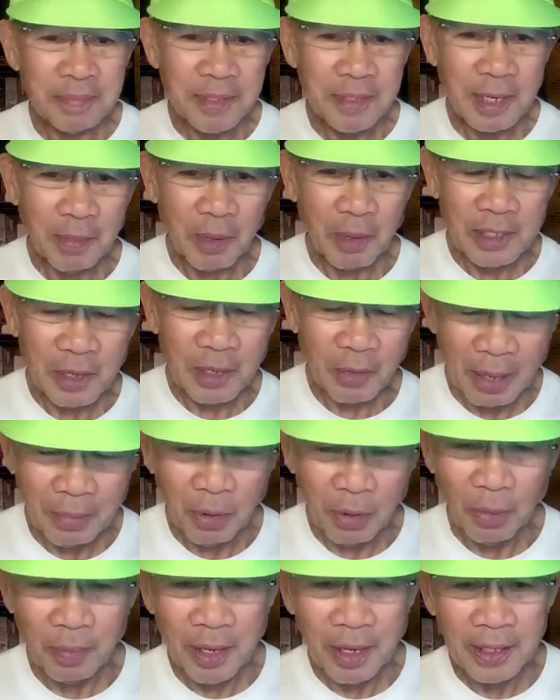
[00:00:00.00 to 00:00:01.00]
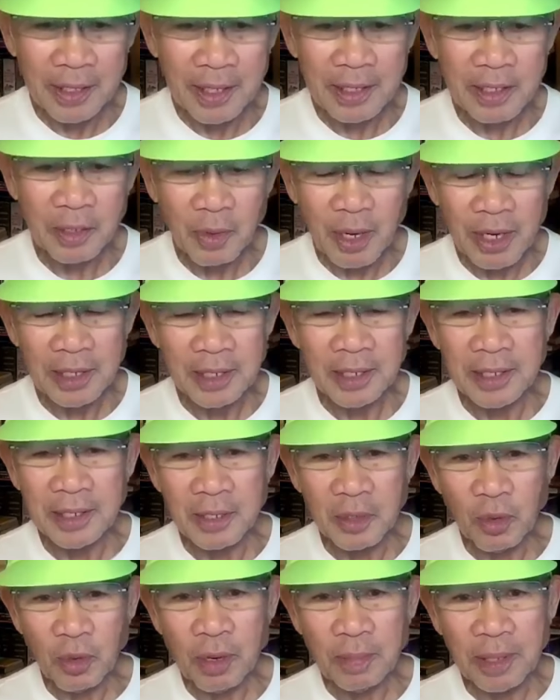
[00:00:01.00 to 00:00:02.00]
เฉพาะจังหวัดผมนะถ้าจังหวัดอื่น
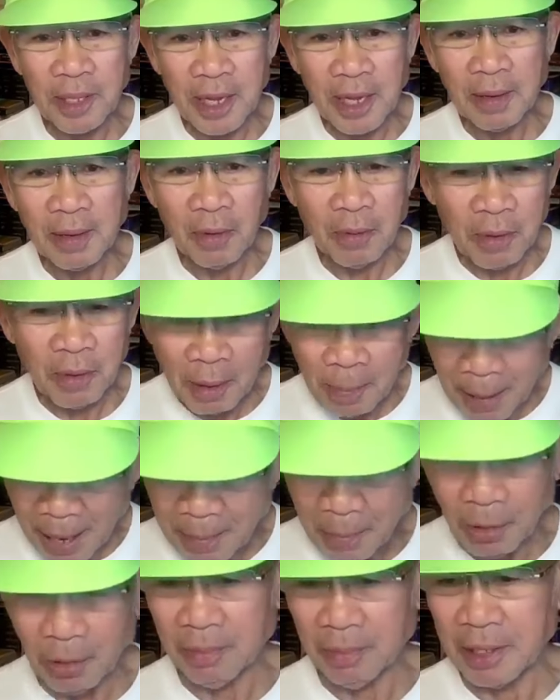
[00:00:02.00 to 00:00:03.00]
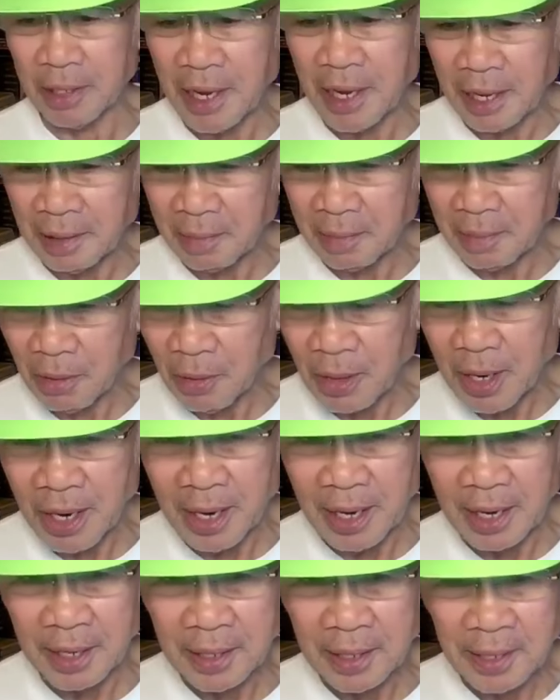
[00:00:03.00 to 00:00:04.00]
ทั่วประเทศผมก็ไปหมดเหมือนกัน เพราะว่า
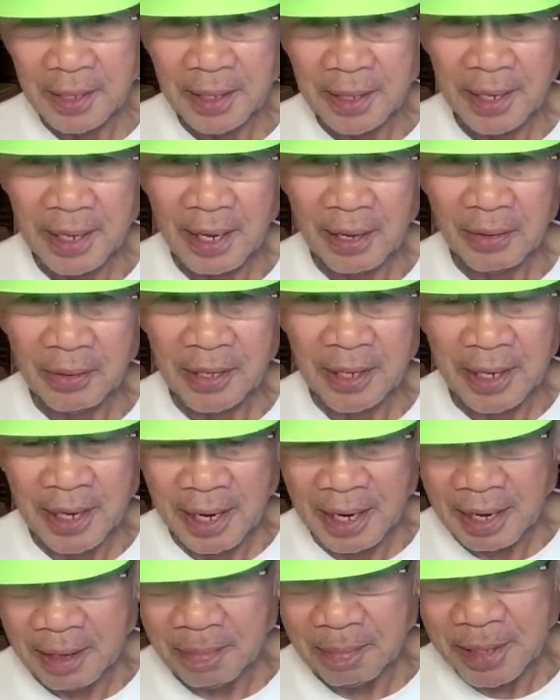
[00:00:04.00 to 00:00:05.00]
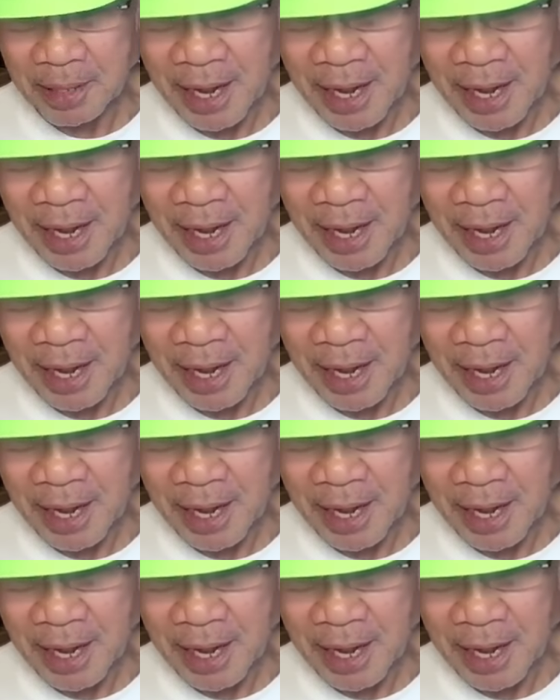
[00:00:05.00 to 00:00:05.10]
เราในฐานะประ